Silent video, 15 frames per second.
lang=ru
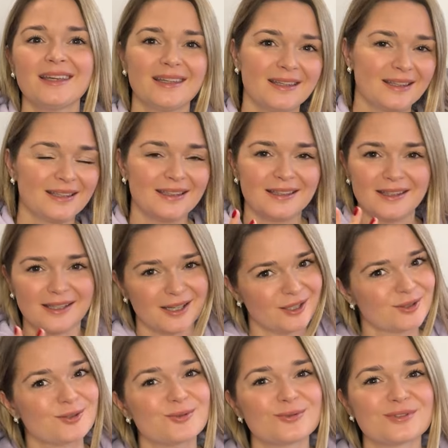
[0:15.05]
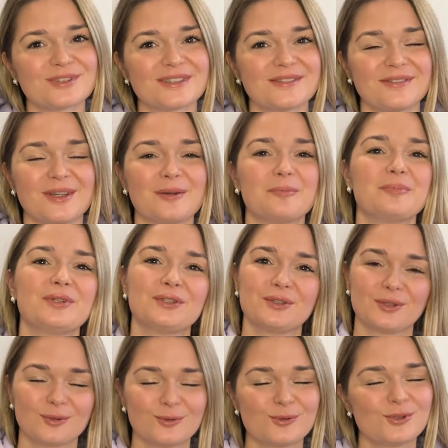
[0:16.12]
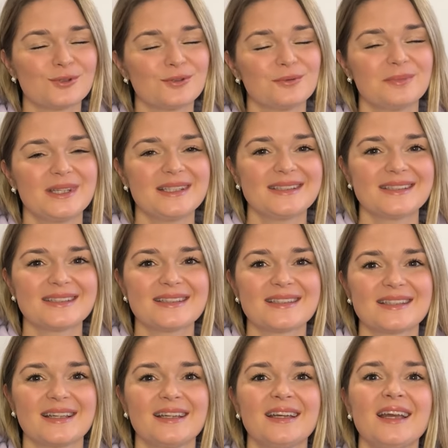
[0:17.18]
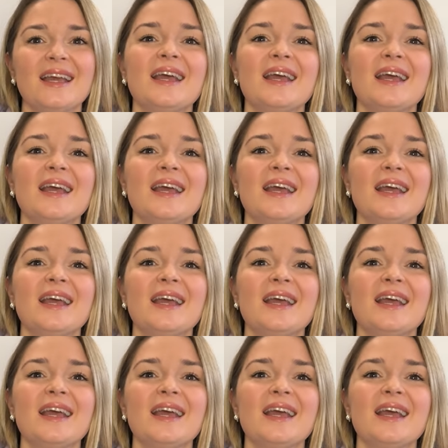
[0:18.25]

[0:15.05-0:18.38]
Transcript: или их отсутствие предыдущего месяца